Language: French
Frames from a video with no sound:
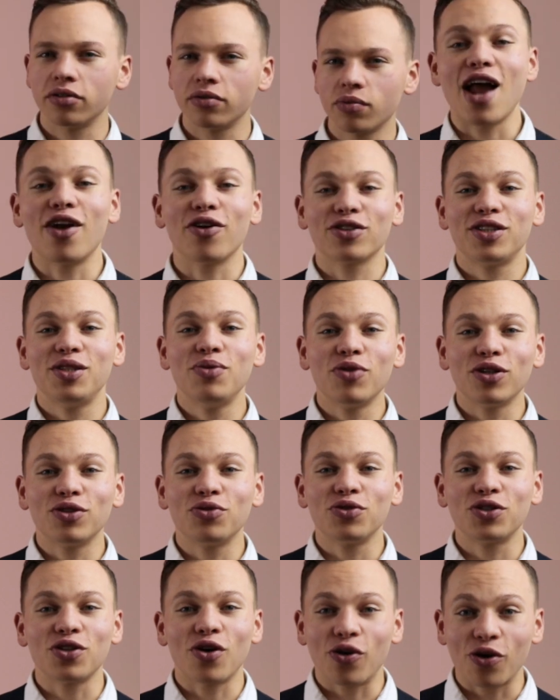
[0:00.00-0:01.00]
Alors dis-moi
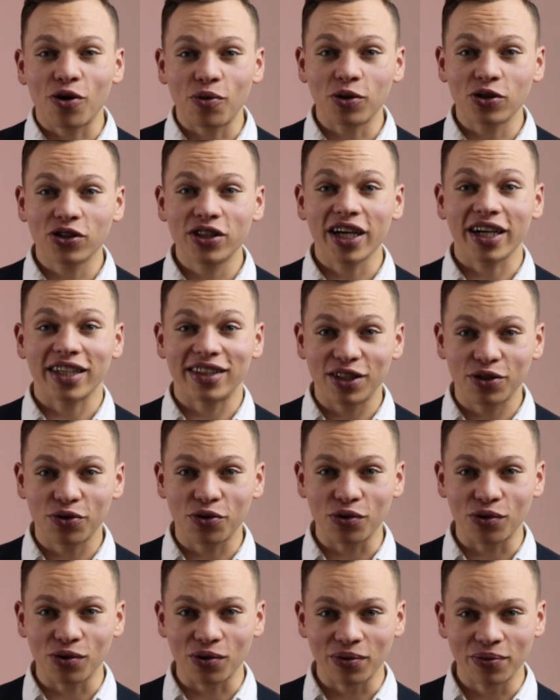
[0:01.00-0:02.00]
tout ça en commentaire et
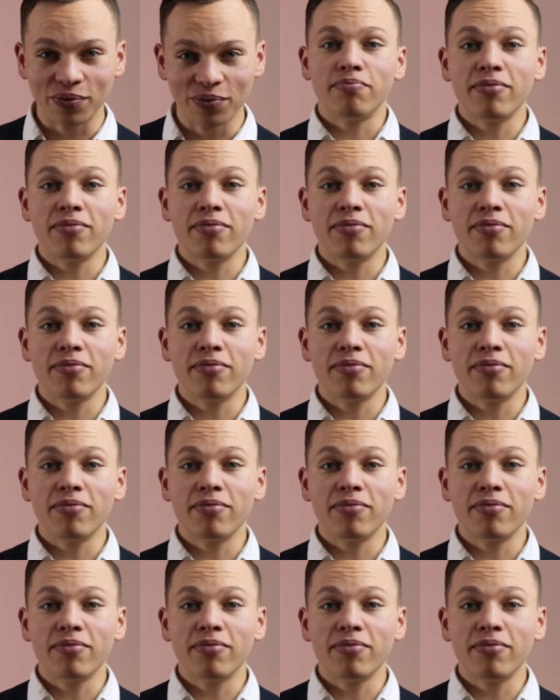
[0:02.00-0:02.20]
discutons.